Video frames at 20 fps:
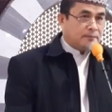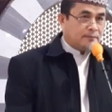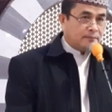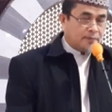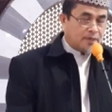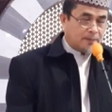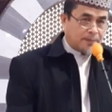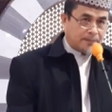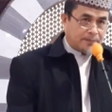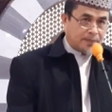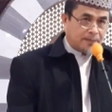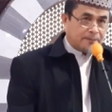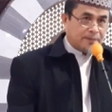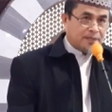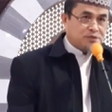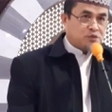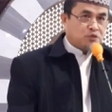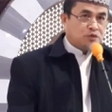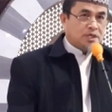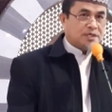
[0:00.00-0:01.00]

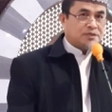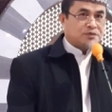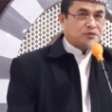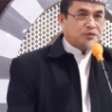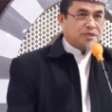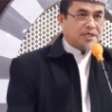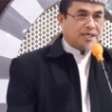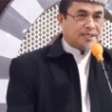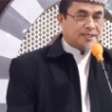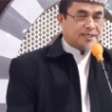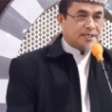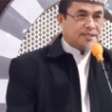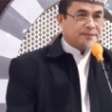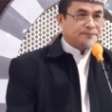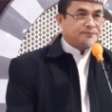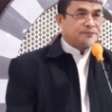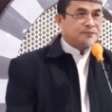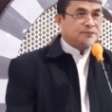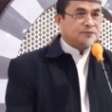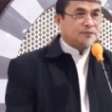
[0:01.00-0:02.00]
Bapak-bapak, saudara-saudara,
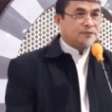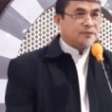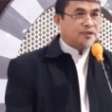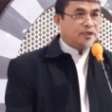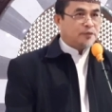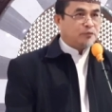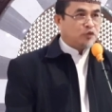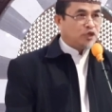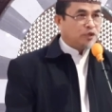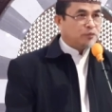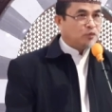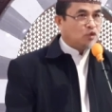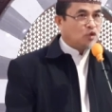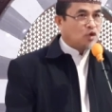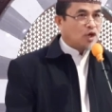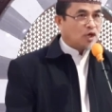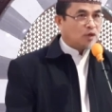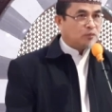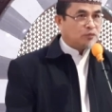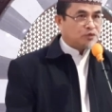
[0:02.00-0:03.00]
ibu-ibu
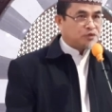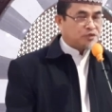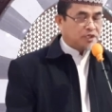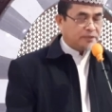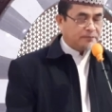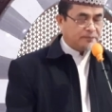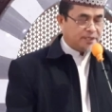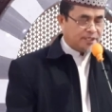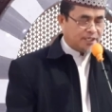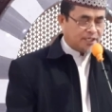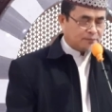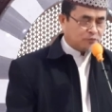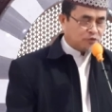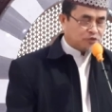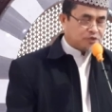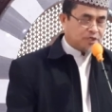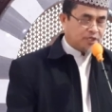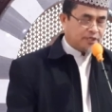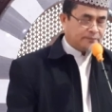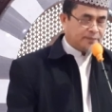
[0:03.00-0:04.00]
kaum muslimin dan
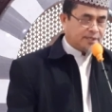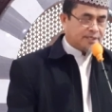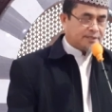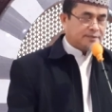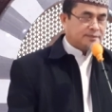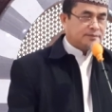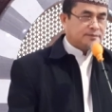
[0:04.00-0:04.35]
muslimat,